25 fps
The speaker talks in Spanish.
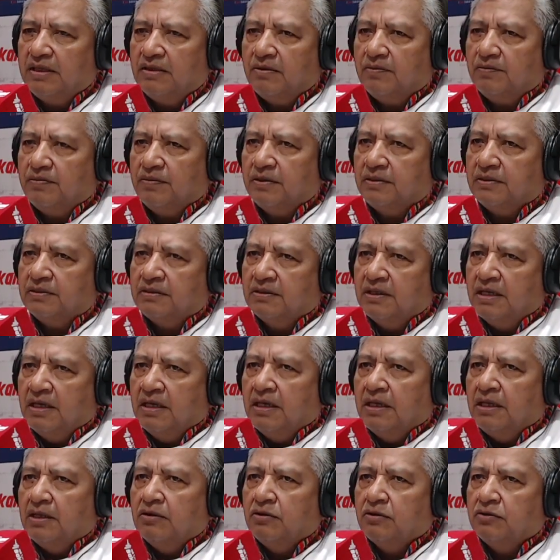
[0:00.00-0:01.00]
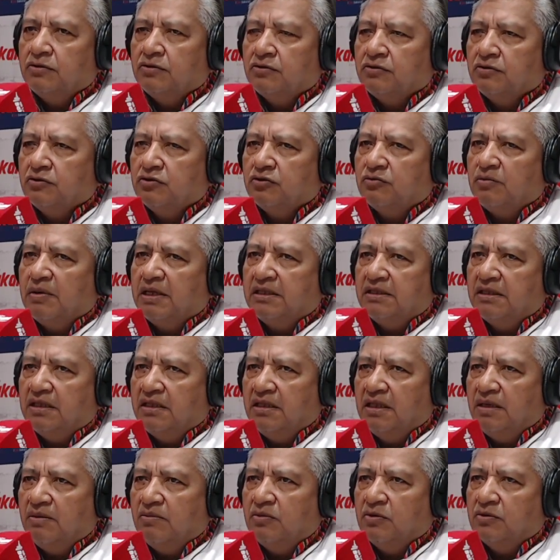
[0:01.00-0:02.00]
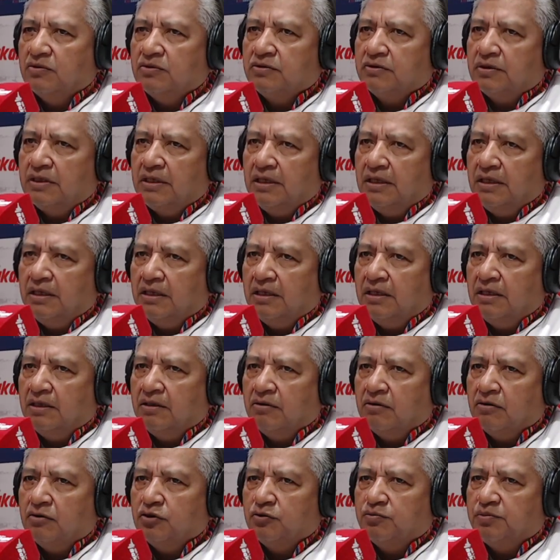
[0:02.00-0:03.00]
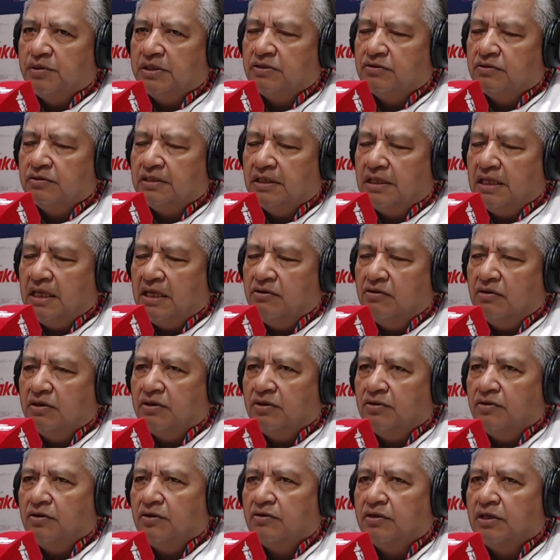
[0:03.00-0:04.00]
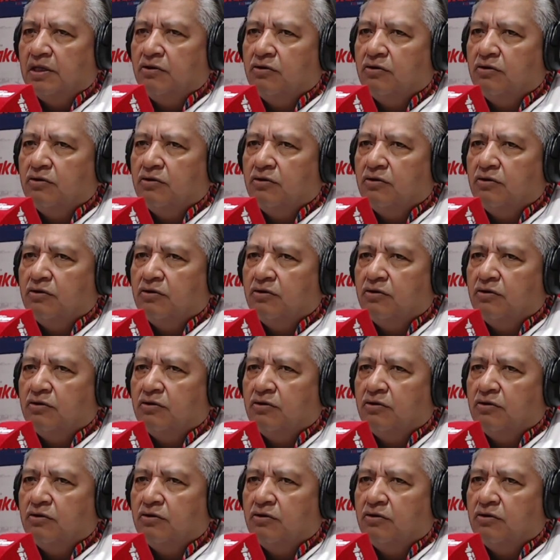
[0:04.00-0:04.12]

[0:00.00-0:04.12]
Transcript: pues nosotros nos mantenemos con los precios del año anterior.